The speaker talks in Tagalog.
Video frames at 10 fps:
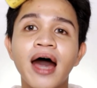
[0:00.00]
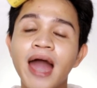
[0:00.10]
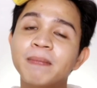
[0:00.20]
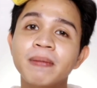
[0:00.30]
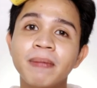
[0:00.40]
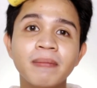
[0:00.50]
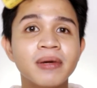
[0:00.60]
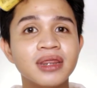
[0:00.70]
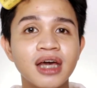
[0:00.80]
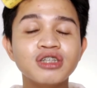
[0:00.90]

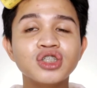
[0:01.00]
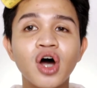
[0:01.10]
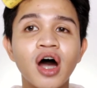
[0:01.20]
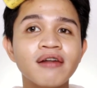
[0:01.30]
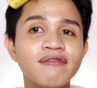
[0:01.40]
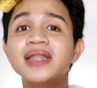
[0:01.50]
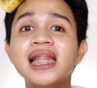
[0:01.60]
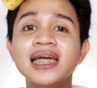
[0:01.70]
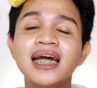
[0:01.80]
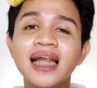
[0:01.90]
hyperpigmentation,
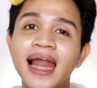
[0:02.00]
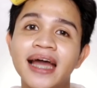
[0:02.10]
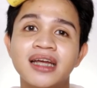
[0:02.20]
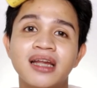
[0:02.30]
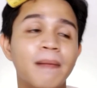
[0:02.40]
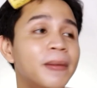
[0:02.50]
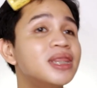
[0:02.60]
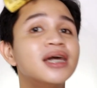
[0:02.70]
madaling nagla-lighten up,